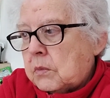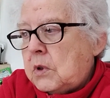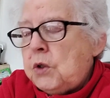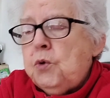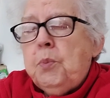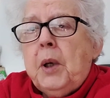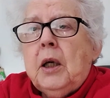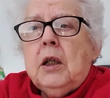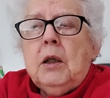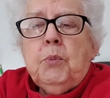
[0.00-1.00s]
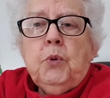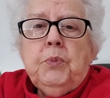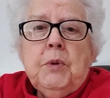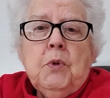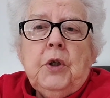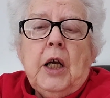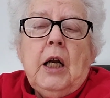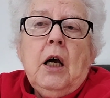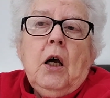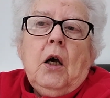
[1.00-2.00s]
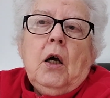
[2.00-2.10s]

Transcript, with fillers: c'est super, il y a des beaux petits modèles.